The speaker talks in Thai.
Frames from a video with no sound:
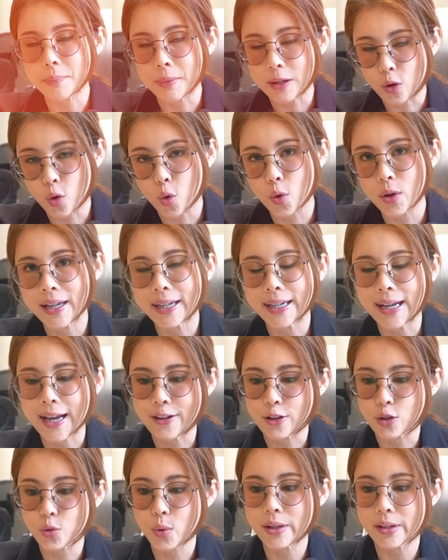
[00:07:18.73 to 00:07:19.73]
รพคุณในการ
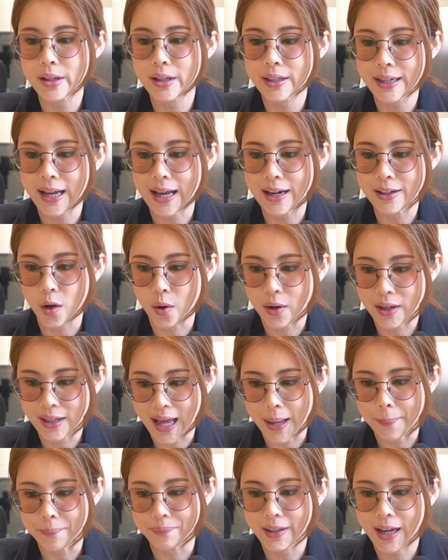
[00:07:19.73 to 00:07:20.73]
ช่วยเรื่องการนอนห
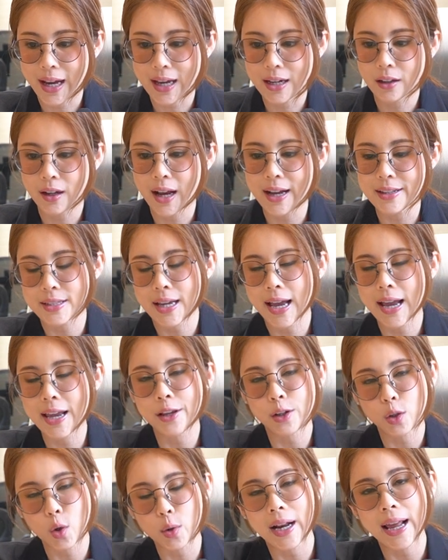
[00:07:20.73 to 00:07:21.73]
ลับนะคะแล้วก็อาจจะให้
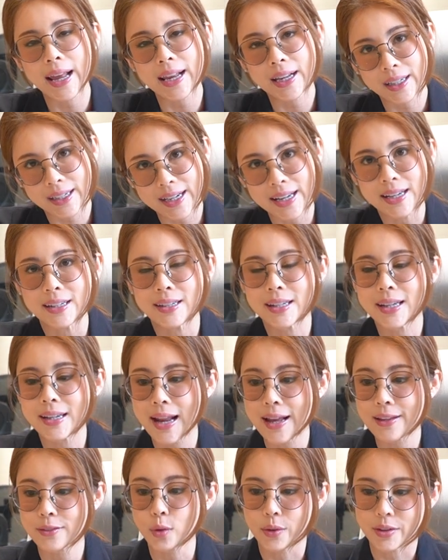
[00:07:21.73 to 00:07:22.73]
รสให้กลิ่นที่
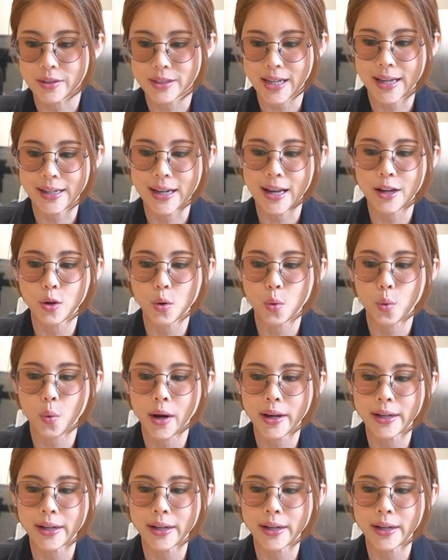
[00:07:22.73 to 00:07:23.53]
น่าสนใจได้ด้วย